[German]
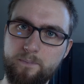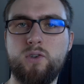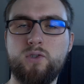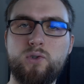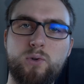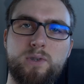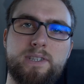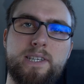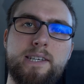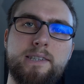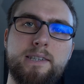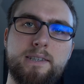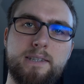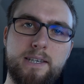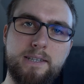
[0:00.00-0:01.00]
So, und
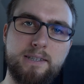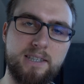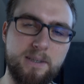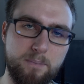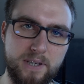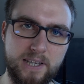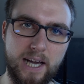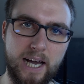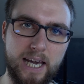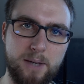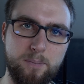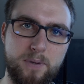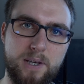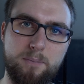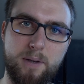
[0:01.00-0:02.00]
diese
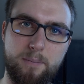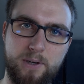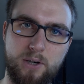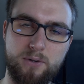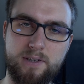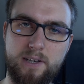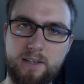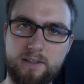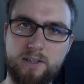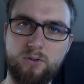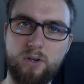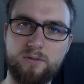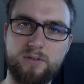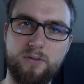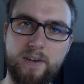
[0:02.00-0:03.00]
TCP-IP-Bibliothek, die
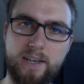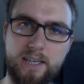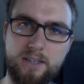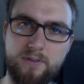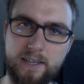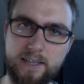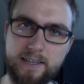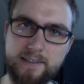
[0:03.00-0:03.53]
dort verwendet wird,